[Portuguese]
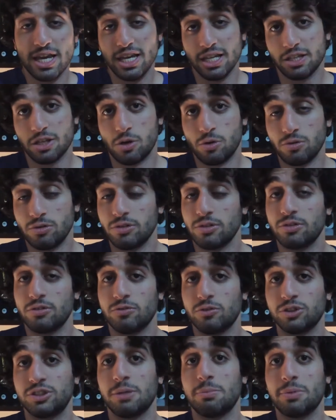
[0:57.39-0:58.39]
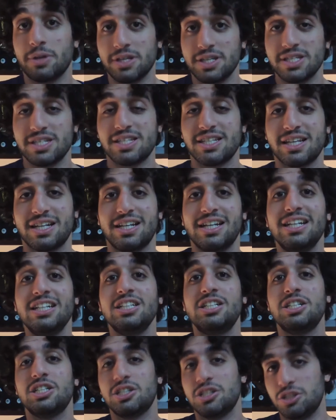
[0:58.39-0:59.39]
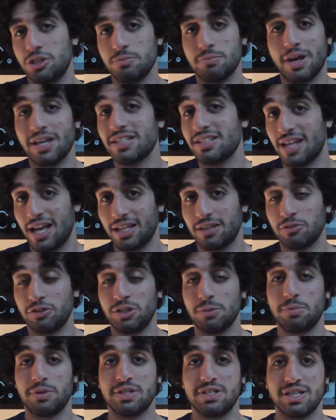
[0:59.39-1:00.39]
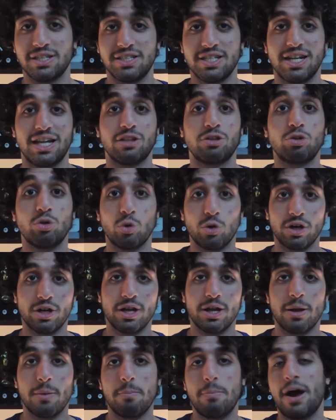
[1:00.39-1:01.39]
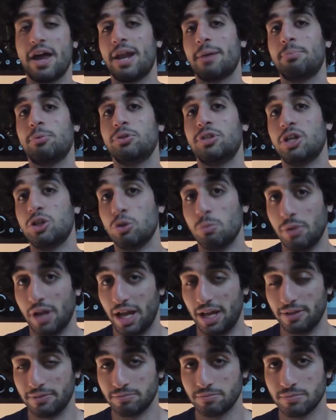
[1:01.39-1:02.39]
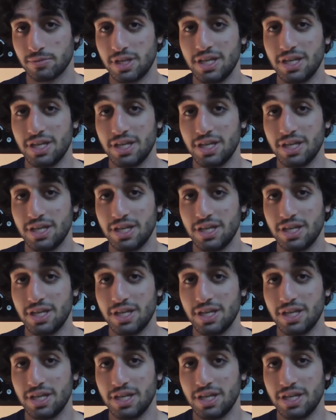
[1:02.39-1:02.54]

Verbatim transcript: Então, você precisa, antes de mais nada, você precisa ser ator para poder dublar.